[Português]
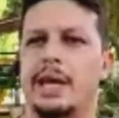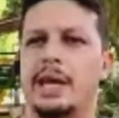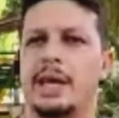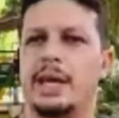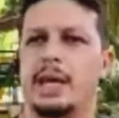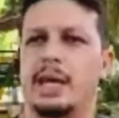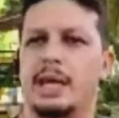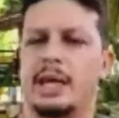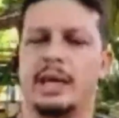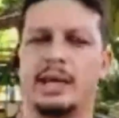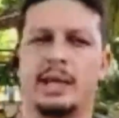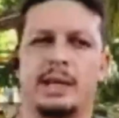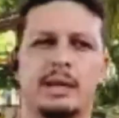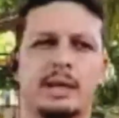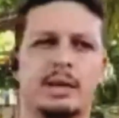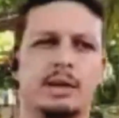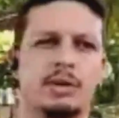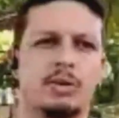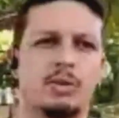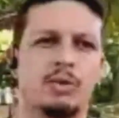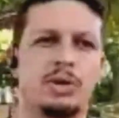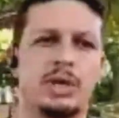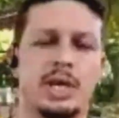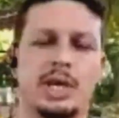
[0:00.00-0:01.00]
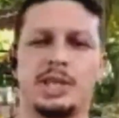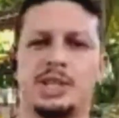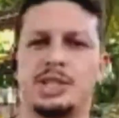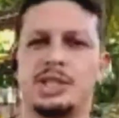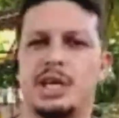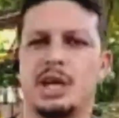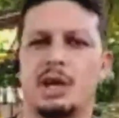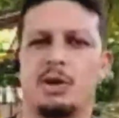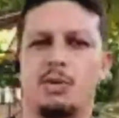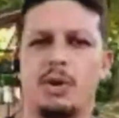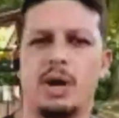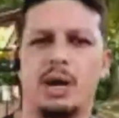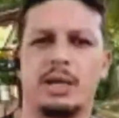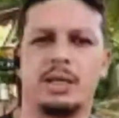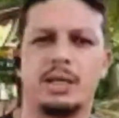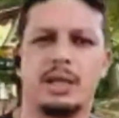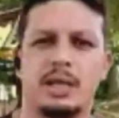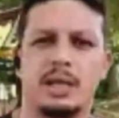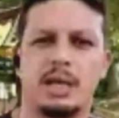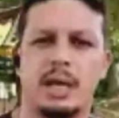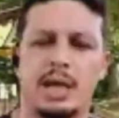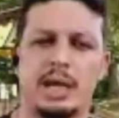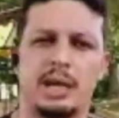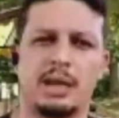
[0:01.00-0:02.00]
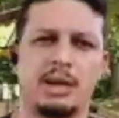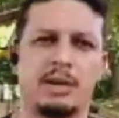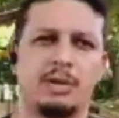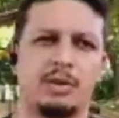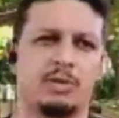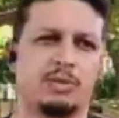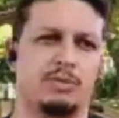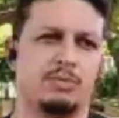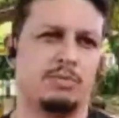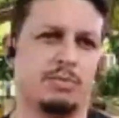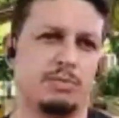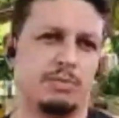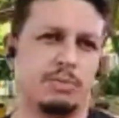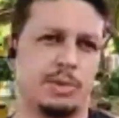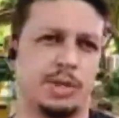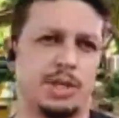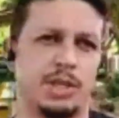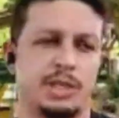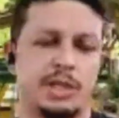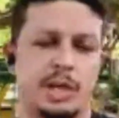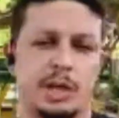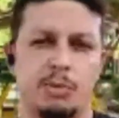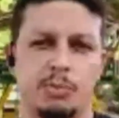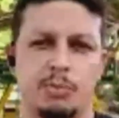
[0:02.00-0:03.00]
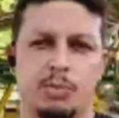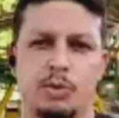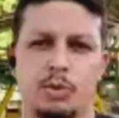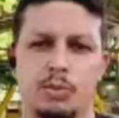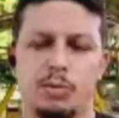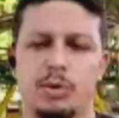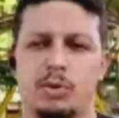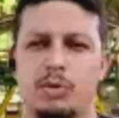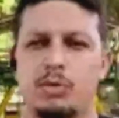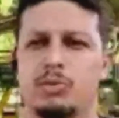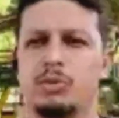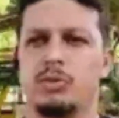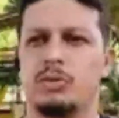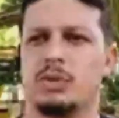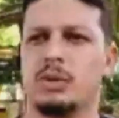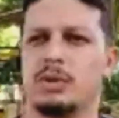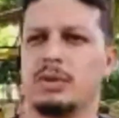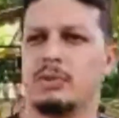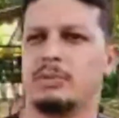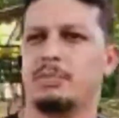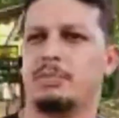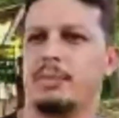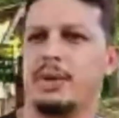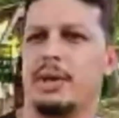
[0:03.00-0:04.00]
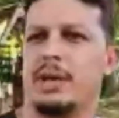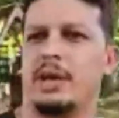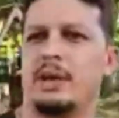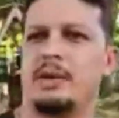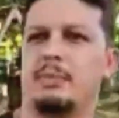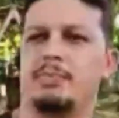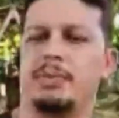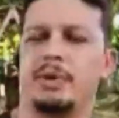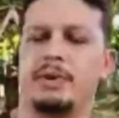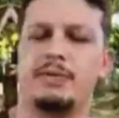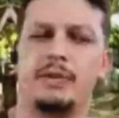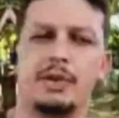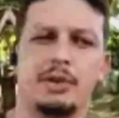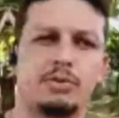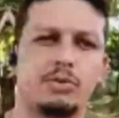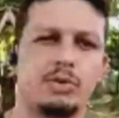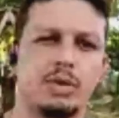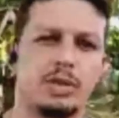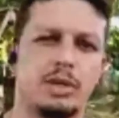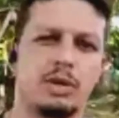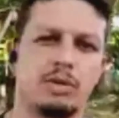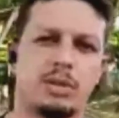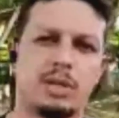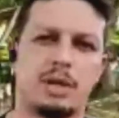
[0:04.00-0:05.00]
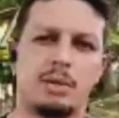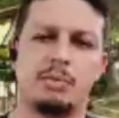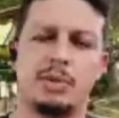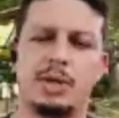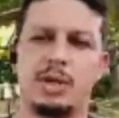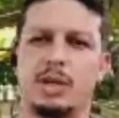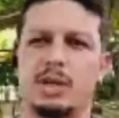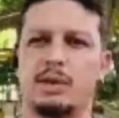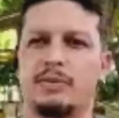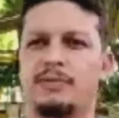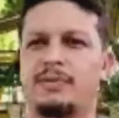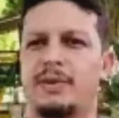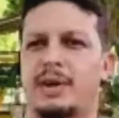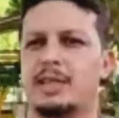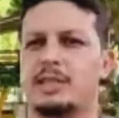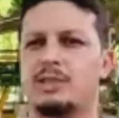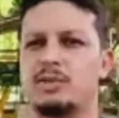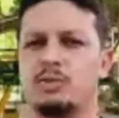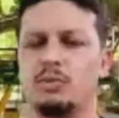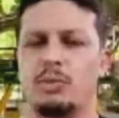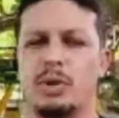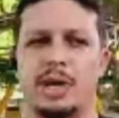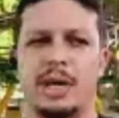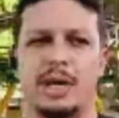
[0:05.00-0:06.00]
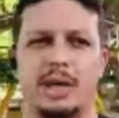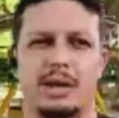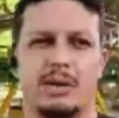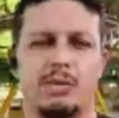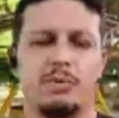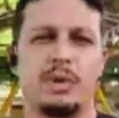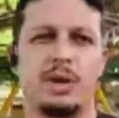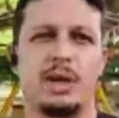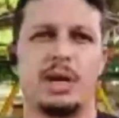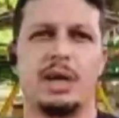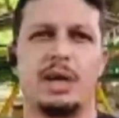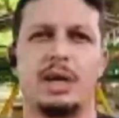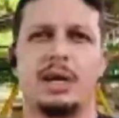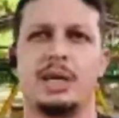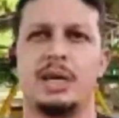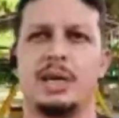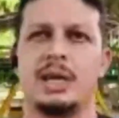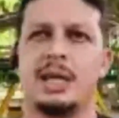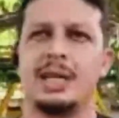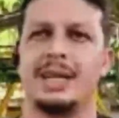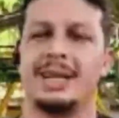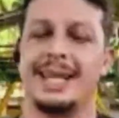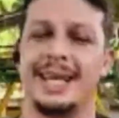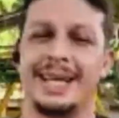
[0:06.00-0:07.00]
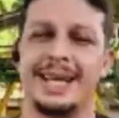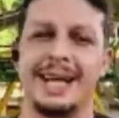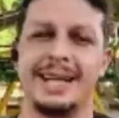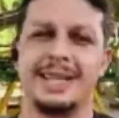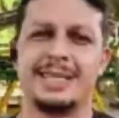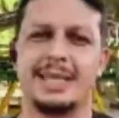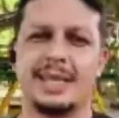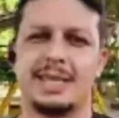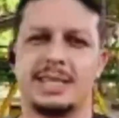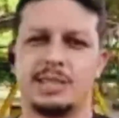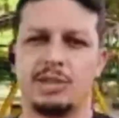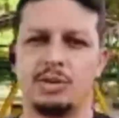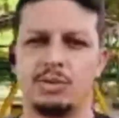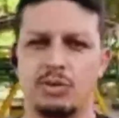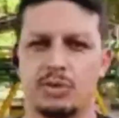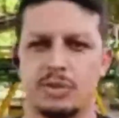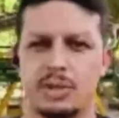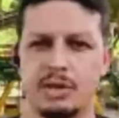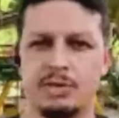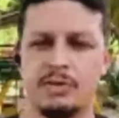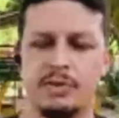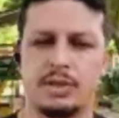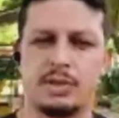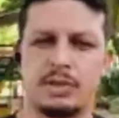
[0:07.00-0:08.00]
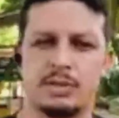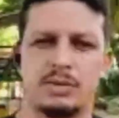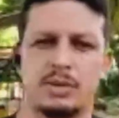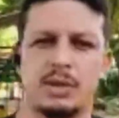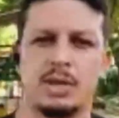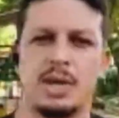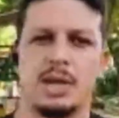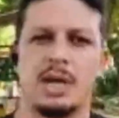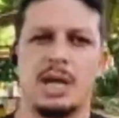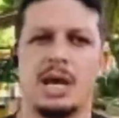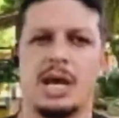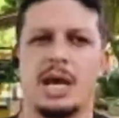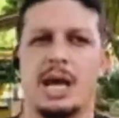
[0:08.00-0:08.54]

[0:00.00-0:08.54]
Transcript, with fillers: É, o que a gente aguarda é que o Ministério Público é, Prefeitura de Altamira faça uma, uma legalização do serviço.